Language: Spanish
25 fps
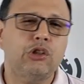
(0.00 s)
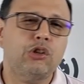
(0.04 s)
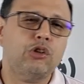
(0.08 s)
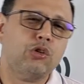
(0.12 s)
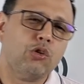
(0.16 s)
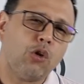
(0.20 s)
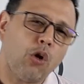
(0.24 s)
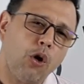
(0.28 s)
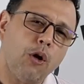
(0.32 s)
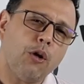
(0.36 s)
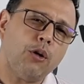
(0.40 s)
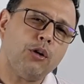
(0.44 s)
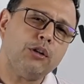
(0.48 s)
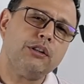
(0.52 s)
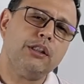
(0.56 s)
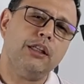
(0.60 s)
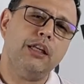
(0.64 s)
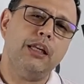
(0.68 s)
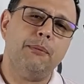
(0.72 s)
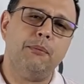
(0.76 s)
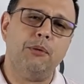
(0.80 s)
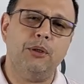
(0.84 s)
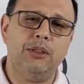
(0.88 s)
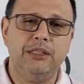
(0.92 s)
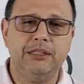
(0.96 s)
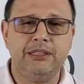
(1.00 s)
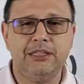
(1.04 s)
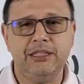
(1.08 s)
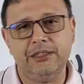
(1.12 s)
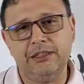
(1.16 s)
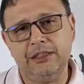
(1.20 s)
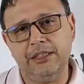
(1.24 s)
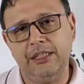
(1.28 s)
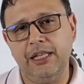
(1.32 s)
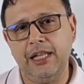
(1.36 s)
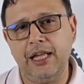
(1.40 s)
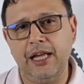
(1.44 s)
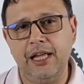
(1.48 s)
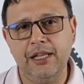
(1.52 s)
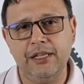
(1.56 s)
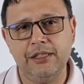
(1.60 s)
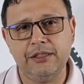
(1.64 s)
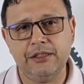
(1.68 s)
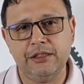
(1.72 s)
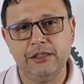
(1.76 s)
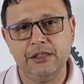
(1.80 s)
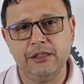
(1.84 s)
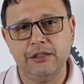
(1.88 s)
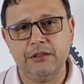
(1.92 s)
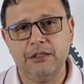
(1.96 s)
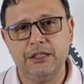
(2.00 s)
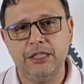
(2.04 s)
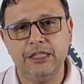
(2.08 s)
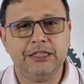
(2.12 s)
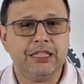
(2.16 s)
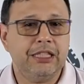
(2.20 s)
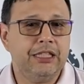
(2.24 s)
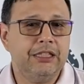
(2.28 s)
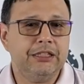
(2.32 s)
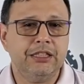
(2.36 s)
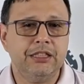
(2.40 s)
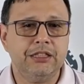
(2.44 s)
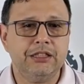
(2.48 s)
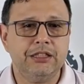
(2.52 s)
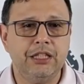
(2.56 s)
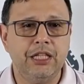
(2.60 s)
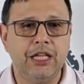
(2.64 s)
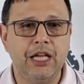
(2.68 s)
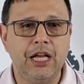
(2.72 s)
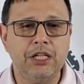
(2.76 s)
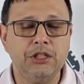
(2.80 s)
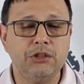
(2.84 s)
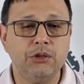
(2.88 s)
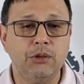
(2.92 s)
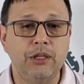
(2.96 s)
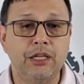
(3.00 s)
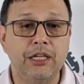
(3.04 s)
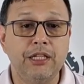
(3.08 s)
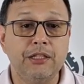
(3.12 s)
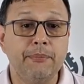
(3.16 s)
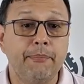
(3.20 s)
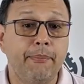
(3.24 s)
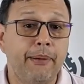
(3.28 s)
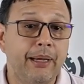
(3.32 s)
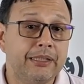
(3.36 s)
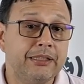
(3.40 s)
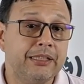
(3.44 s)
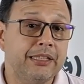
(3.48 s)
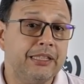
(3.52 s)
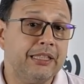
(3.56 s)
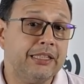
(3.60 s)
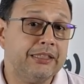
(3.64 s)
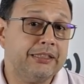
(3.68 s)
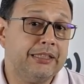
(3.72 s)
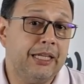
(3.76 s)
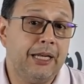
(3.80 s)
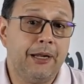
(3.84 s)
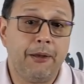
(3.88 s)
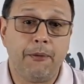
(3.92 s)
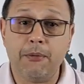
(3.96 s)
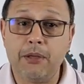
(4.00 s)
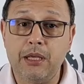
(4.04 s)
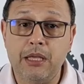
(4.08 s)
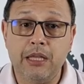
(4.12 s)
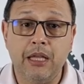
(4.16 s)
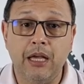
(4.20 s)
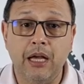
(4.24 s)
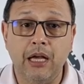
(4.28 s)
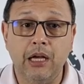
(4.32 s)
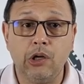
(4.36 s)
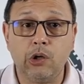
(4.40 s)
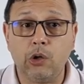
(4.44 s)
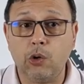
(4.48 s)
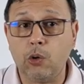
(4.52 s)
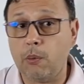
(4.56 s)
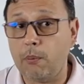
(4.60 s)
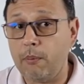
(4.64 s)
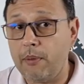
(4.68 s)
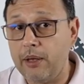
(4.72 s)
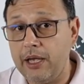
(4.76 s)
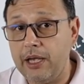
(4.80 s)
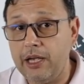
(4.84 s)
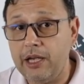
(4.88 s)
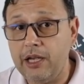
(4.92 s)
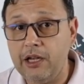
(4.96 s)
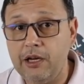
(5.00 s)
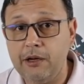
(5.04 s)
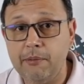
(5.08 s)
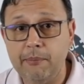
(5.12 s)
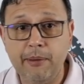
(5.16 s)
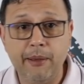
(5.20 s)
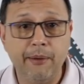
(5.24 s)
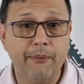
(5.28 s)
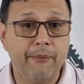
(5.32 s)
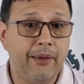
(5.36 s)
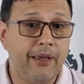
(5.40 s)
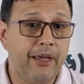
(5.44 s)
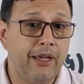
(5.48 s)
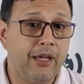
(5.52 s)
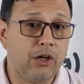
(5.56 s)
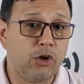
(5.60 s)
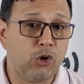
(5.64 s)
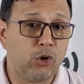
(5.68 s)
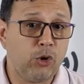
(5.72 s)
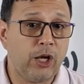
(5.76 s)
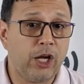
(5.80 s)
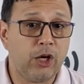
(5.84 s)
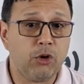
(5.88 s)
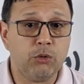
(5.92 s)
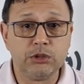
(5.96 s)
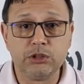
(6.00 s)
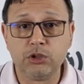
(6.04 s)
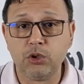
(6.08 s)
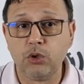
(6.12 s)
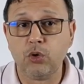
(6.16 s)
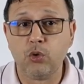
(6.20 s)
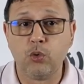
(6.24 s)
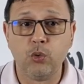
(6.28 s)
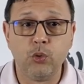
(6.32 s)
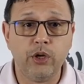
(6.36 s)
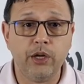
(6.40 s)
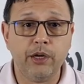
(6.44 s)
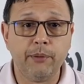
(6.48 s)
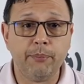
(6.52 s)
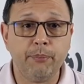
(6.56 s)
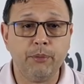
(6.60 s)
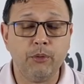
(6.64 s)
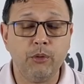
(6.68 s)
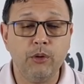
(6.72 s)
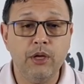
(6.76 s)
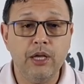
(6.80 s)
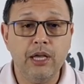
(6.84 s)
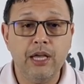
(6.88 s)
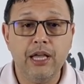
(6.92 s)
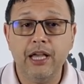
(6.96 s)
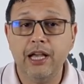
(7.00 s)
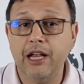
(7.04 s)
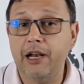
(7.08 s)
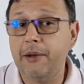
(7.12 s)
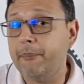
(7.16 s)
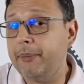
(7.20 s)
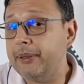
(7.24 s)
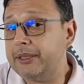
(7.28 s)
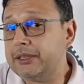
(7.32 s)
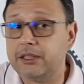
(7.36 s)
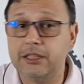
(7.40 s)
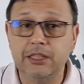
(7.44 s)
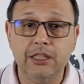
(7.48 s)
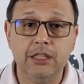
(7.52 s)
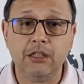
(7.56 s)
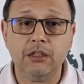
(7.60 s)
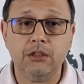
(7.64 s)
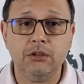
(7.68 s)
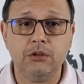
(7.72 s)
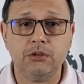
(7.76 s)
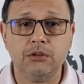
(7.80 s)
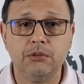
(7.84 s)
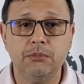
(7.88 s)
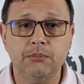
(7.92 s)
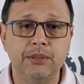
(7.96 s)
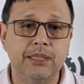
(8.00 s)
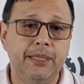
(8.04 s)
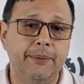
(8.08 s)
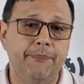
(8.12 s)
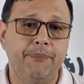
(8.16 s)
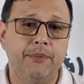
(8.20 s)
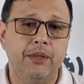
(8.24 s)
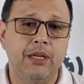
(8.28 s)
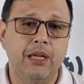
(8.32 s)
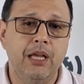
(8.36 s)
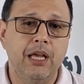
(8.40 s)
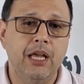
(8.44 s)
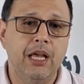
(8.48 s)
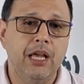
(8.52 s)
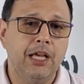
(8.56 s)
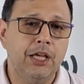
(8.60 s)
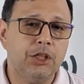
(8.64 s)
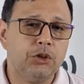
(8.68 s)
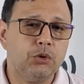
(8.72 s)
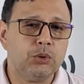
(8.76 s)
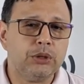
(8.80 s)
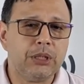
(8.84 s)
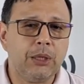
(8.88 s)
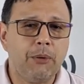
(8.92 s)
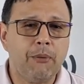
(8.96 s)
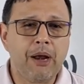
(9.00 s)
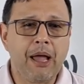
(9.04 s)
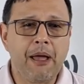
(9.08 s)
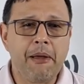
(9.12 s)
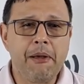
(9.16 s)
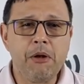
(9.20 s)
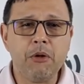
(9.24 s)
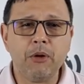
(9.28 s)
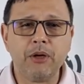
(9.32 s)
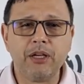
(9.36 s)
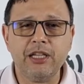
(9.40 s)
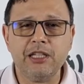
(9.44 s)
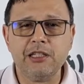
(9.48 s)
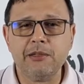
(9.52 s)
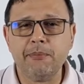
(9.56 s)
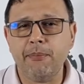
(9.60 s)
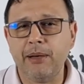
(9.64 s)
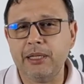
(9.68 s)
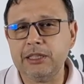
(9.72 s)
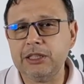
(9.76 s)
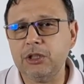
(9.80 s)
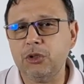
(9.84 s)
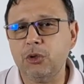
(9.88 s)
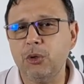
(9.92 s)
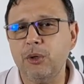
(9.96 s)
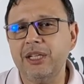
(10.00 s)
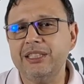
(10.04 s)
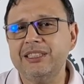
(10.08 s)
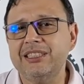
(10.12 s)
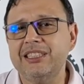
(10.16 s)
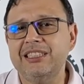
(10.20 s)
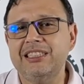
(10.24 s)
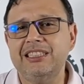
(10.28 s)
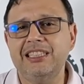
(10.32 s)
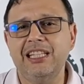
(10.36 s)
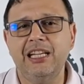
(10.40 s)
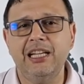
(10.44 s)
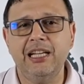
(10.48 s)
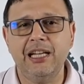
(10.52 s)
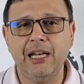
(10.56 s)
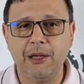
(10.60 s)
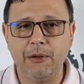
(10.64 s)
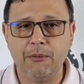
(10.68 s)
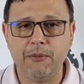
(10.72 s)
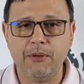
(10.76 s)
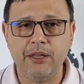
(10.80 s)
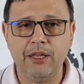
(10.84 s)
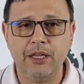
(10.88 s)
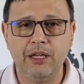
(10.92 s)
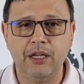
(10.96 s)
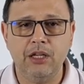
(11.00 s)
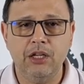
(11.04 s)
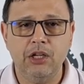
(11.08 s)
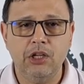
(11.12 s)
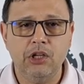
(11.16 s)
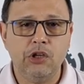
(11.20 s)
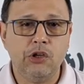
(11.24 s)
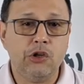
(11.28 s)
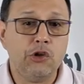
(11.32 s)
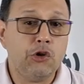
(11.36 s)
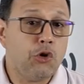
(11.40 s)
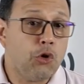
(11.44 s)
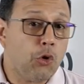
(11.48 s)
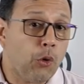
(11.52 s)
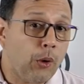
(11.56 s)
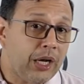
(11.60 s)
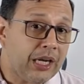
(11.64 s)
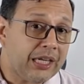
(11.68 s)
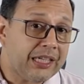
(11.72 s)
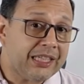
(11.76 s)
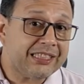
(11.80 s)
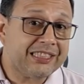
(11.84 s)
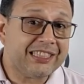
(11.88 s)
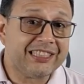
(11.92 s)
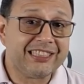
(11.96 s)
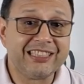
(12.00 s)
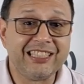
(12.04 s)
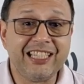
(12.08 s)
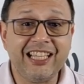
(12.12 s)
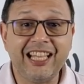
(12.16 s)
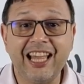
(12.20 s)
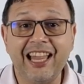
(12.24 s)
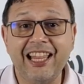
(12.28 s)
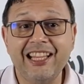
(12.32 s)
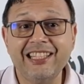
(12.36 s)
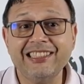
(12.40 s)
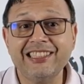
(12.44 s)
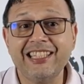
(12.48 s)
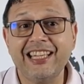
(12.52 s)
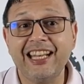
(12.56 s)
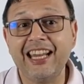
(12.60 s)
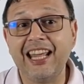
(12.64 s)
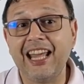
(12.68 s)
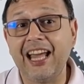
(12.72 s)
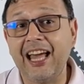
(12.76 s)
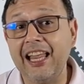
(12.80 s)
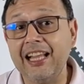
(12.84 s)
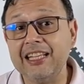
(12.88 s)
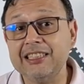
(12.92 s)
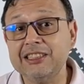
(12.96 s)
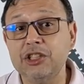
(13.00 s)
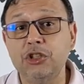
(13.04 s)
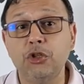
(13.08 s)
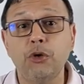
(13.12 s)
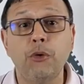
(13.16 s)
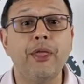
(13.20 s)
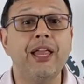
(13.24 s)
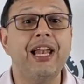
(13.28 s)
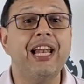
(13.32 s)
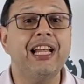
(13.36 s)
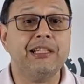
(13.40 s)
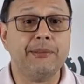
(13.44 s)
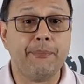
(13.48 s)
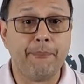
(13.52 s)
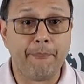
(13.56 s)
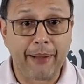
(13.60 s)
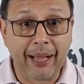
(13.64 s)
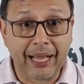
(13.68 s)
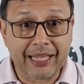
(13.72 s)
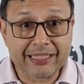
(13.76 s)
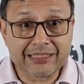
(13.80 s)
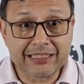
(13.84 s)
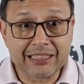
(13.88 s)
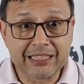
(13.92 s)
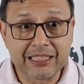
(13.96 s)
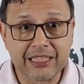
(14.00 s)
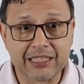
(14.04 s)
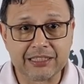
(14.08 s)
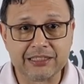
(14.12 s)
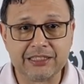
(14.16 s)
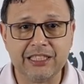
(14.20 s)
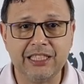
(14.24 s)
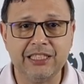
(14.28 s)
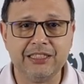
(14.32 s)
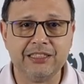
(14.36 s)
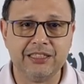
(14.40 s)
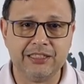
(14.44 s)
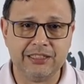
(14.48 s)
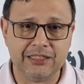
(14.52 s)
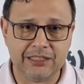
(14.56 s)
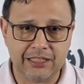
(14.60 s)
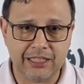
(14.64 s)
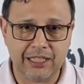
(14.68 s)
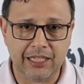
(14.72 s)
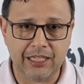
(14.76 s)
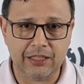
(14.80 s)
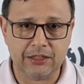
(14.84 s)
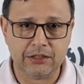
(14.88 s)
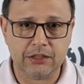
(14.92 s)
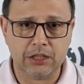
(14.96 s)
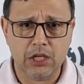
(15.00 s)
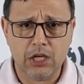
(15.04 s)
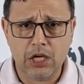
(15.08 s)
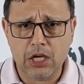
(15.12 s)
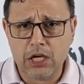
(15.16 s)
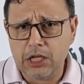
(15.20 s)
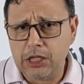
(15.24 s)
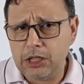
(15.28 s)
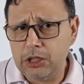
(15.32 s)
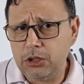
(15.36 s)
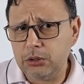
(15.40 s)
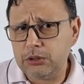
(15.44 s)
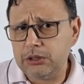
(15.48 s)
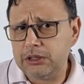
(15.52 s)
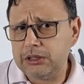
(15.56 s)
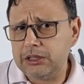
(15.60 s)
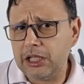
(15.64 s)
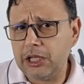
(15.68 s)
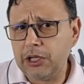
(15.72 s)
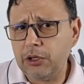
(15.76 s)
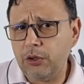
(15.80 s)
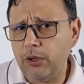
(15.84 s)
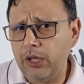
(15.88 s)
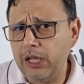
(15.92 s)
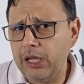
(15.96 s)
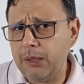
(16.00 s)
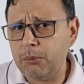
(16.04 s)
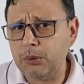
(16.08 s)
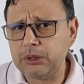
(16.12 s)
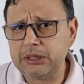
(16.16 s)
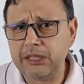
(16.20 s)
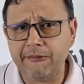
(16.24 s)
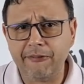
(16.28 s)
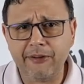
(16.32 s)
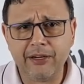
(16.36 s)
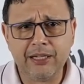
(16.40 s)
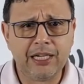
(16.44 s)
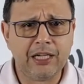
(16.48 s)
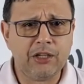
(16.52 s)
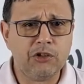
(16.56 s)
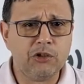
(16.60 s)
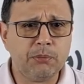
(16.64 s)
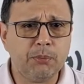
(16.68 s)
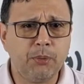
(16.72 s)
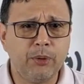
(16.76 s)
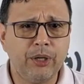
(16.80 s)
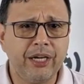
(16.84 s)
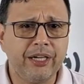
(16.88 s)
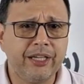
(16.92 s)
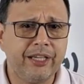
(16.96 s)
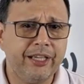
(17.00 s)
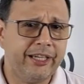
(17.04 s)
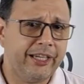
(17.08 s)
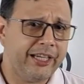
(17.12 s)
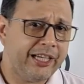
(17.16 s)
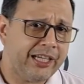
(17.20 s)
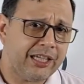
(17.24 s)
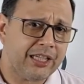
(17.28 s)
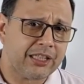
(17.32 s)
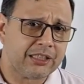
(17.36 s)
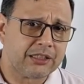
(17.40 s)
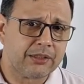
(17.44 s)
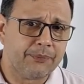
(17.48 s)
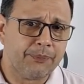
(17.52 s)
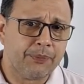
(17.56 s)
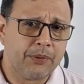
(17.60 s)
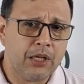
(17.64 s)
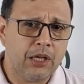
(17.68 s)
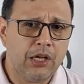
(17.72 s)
Todos tenemos necesidades y estas necesidades son las básicas de la vida. Comer, beber, cuidar nuestro cuerpo, el vestirnos. Mire, Jesús hablaba de lo que es básico y esencial en la vida. No las necesidades creadas, sino de las básicas y esenciales. Y nos dice que no debemos afanarnos por adquirirlas.